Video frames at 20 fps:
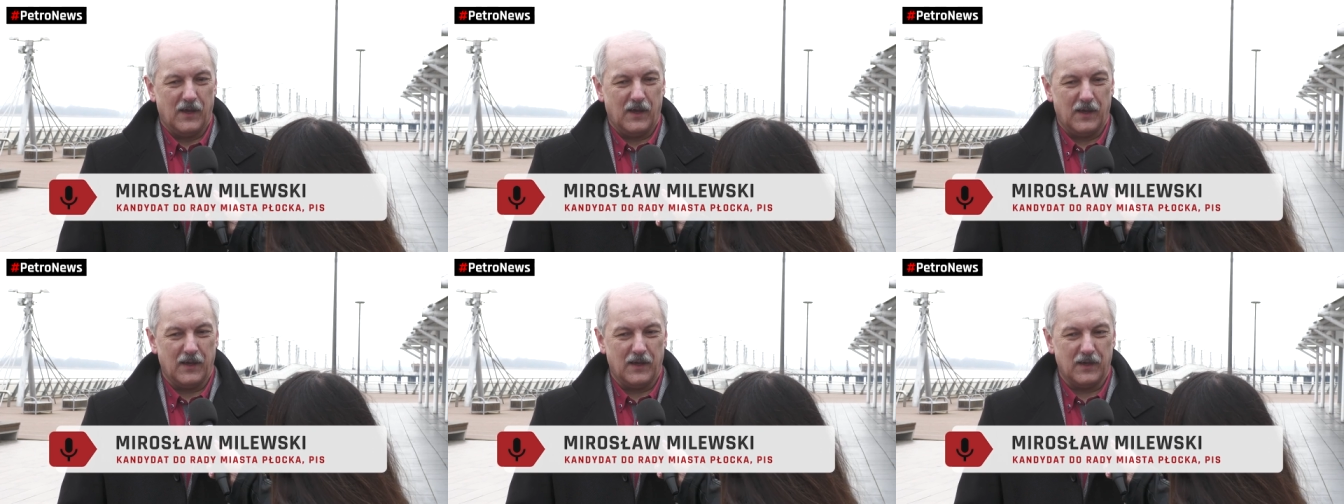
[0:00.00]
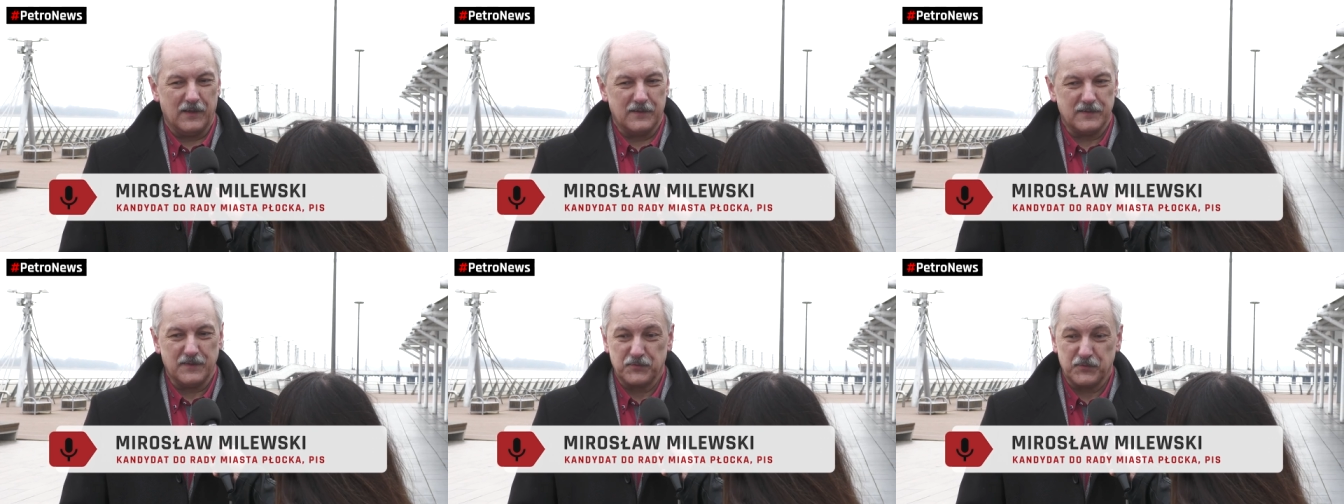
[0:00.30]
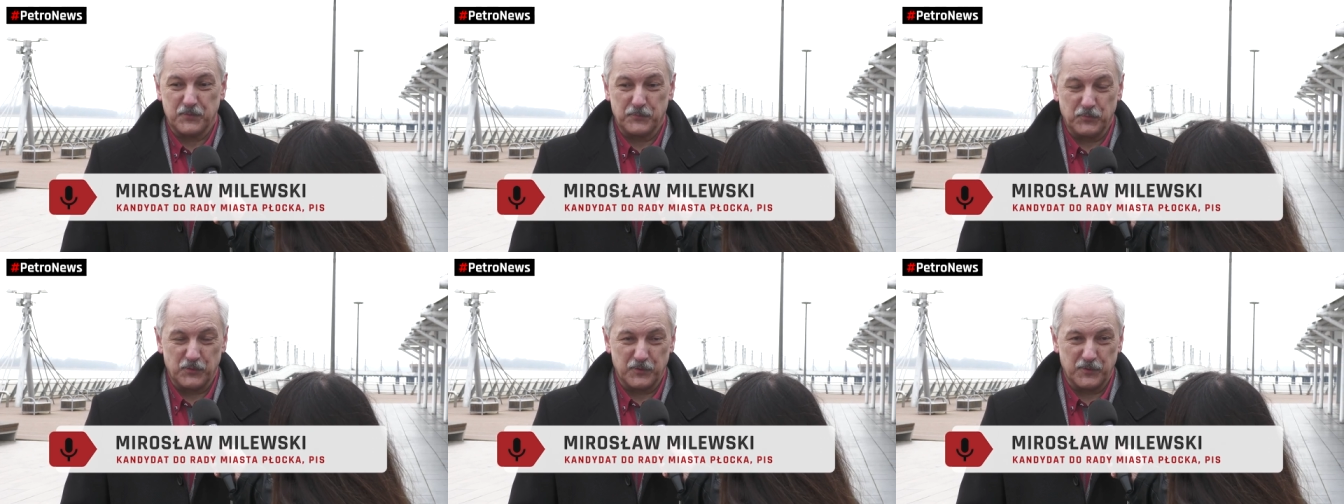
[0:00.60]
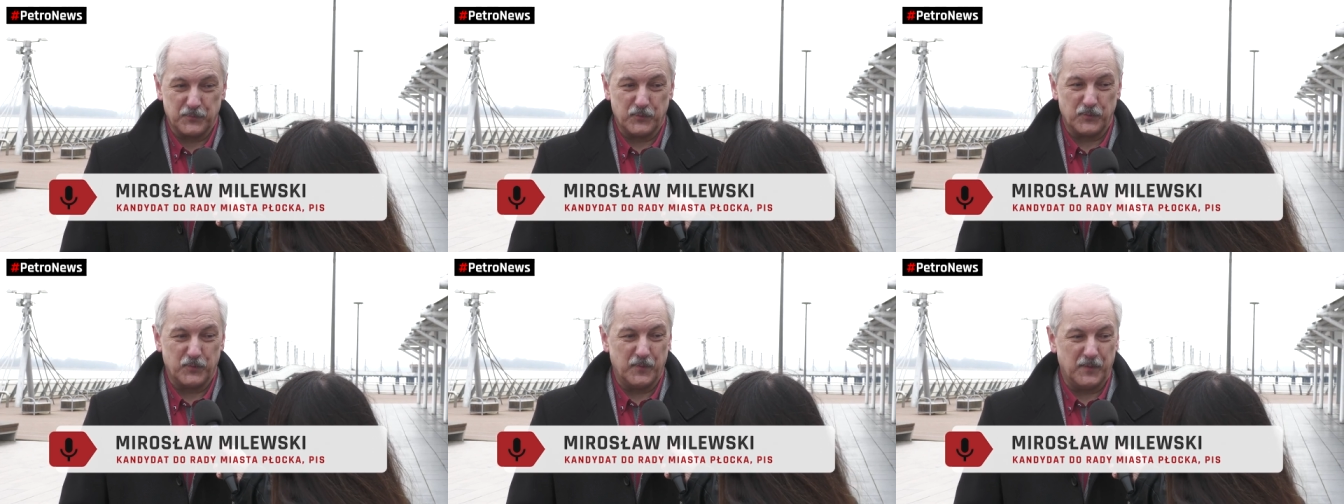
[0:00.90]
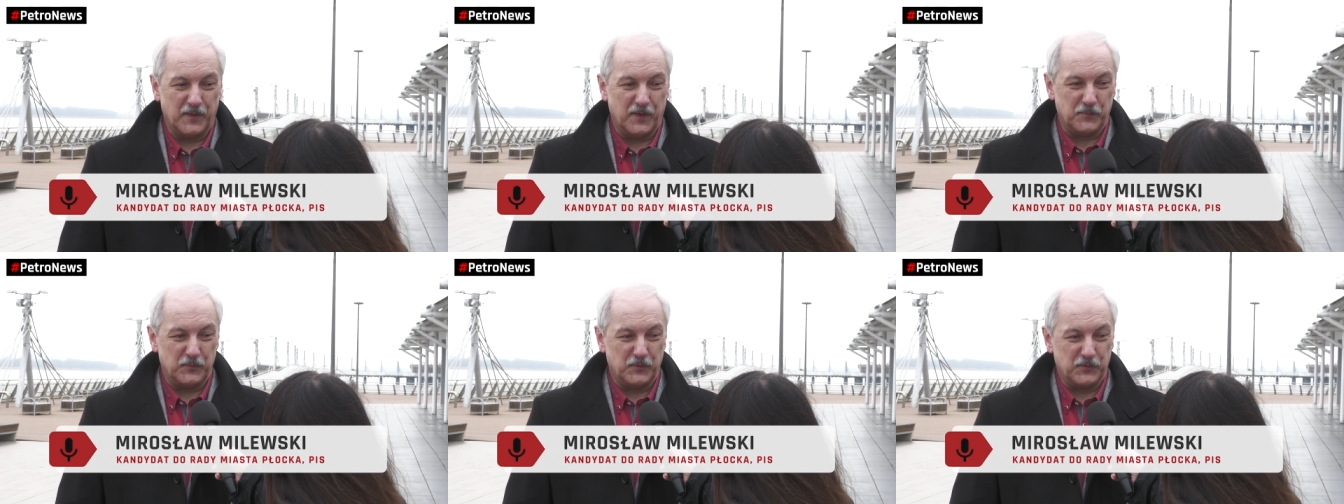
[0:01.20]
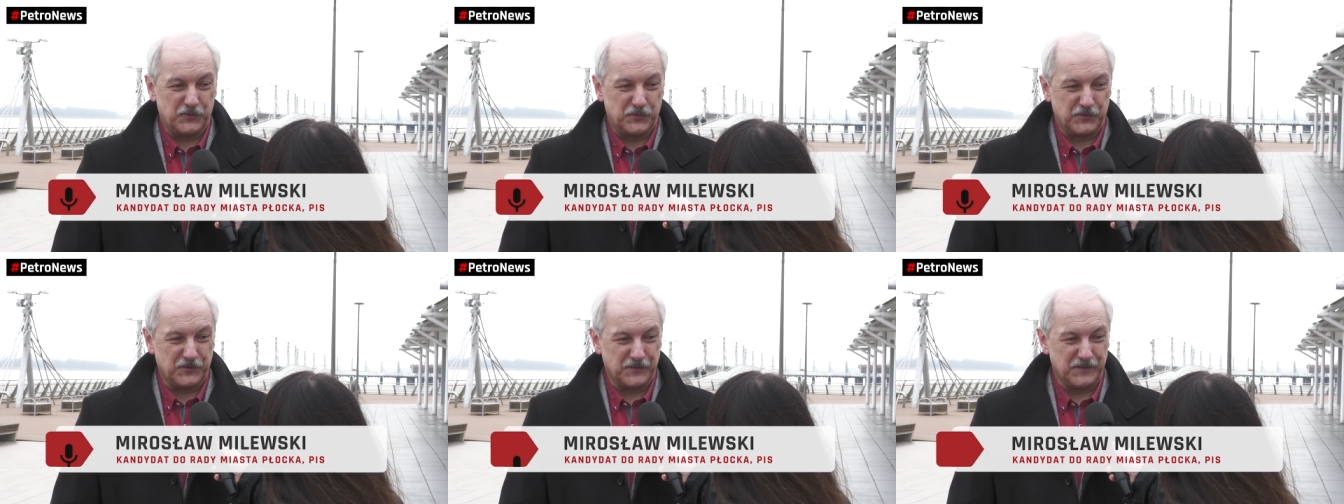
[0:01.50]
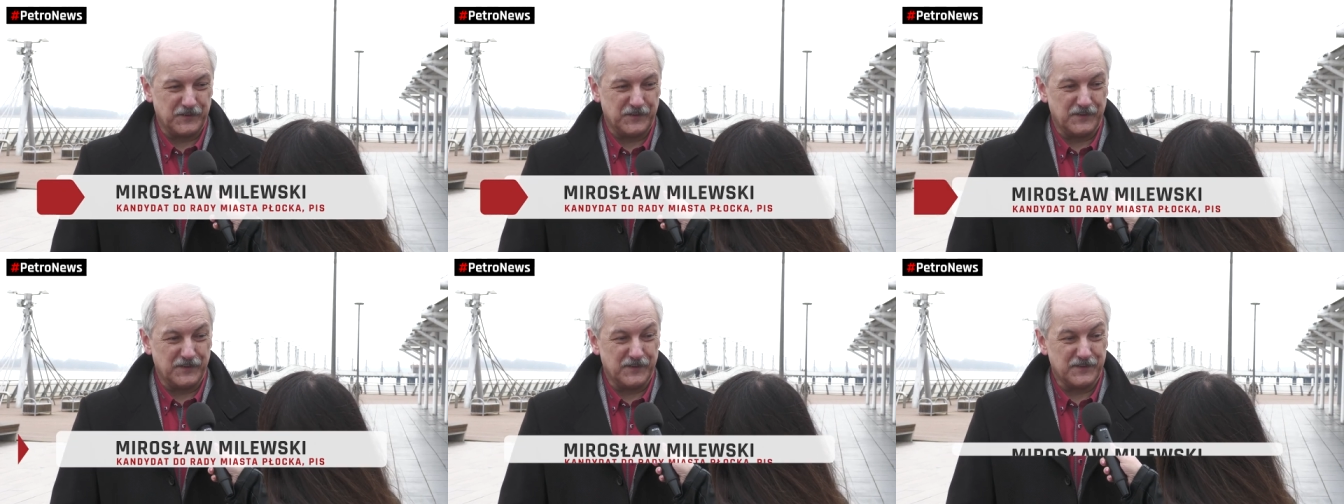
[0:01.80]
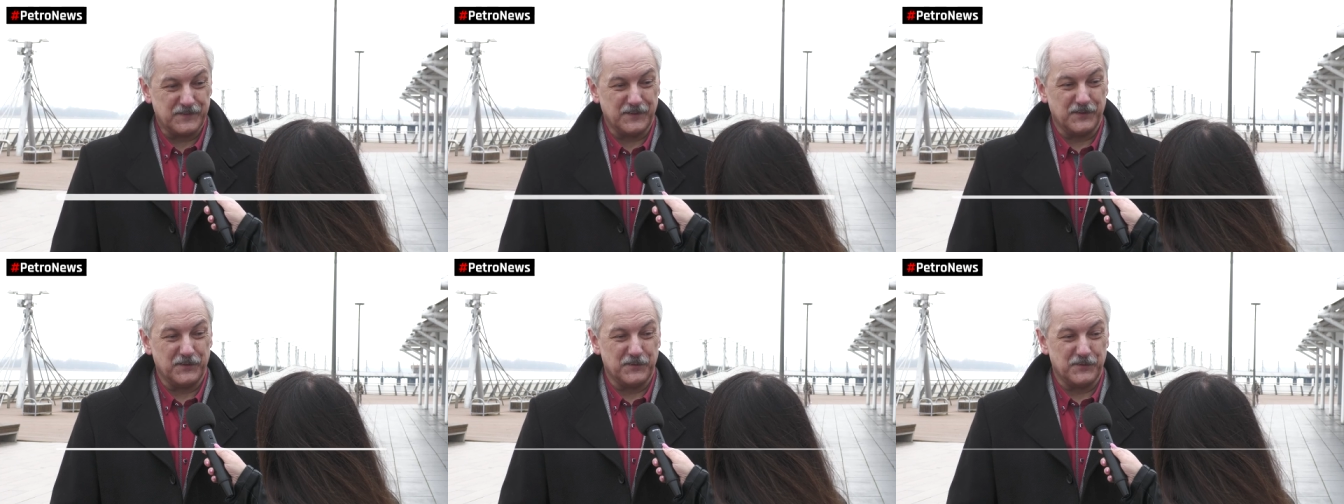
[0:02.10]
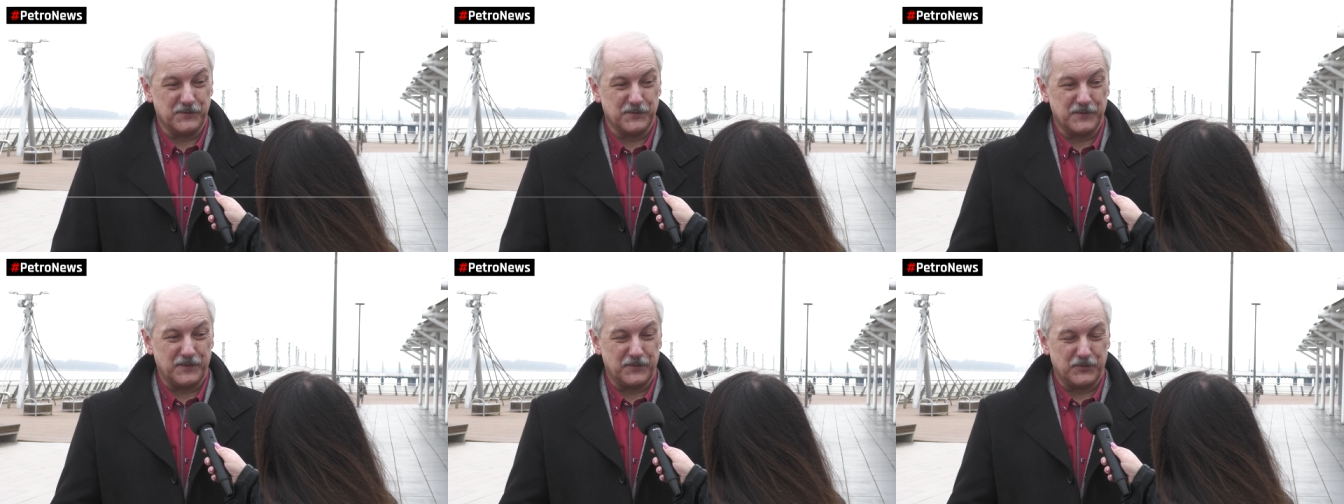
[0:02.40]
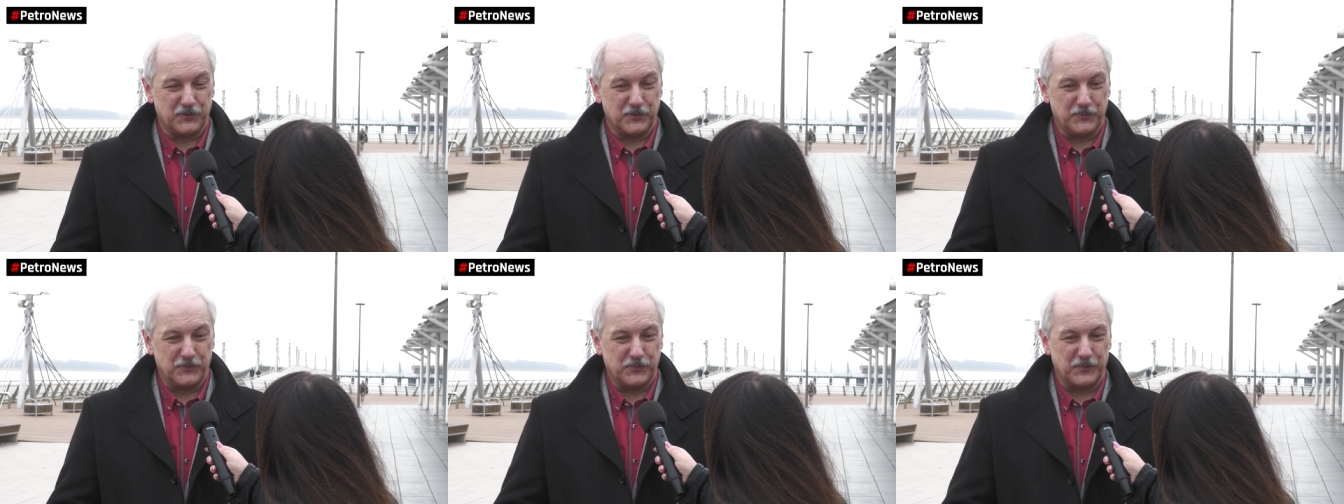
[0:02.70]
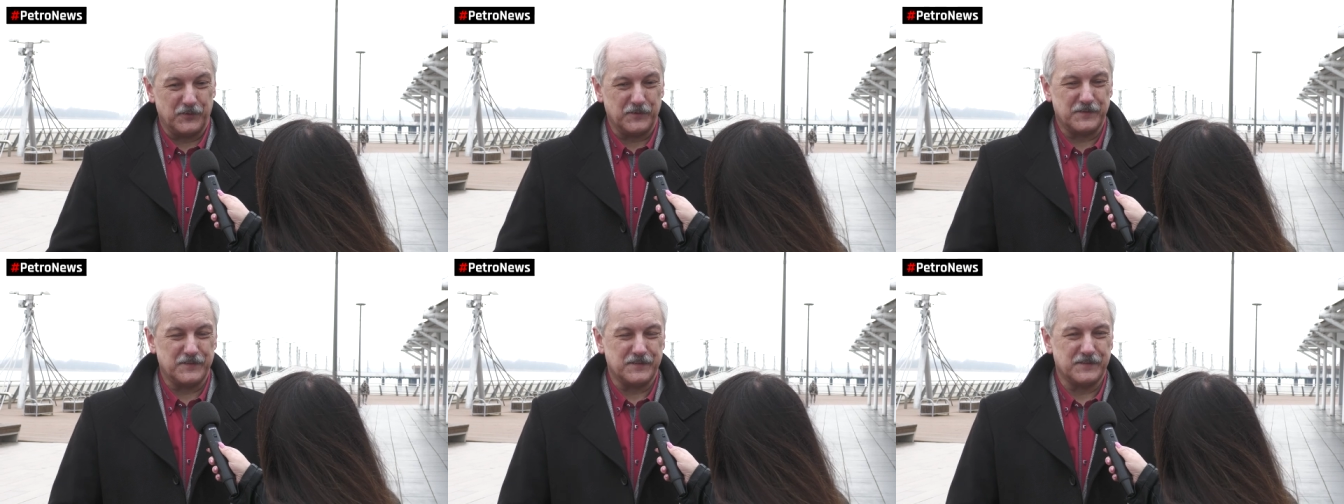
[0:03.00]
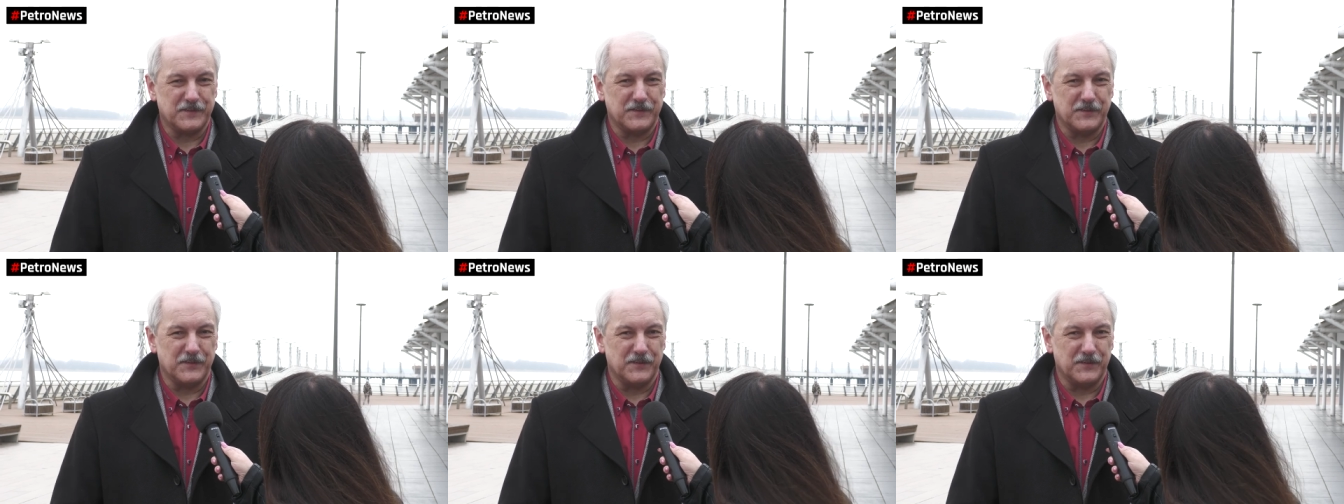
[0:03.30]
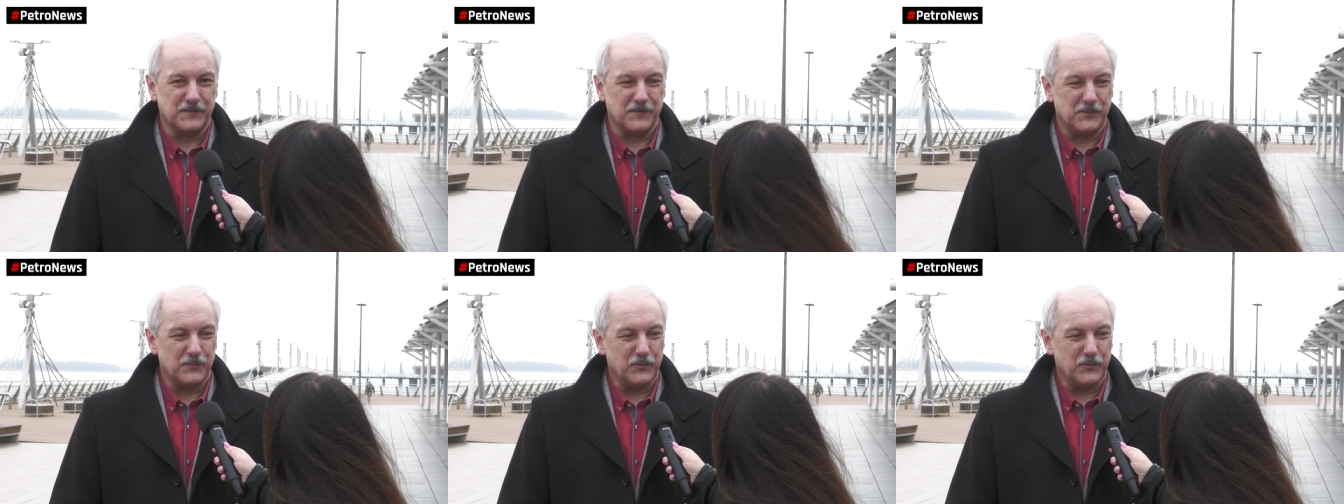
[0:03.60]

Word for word: E, zawsze Płock był mi najbliższy sercu, zawsze Płock y,